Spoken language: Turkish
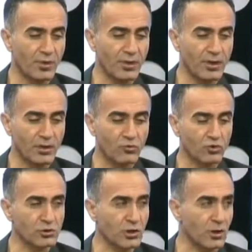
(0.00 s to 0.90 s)
ama genelde
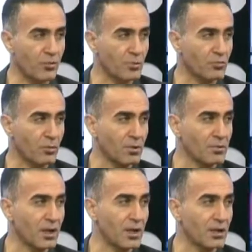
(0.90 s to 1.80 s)
doğuştan kapak
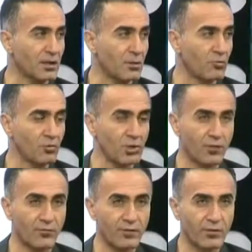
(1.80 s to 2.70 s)
problemleri daha erken
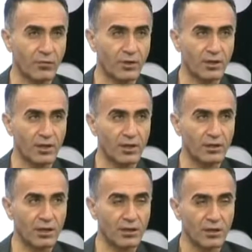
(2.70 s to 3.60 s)
bulgulara verir ve onlar
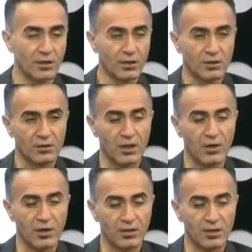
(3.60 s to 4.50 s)
genelde hani daha
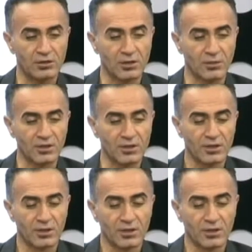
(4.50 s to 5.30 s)
erken çıkabilir.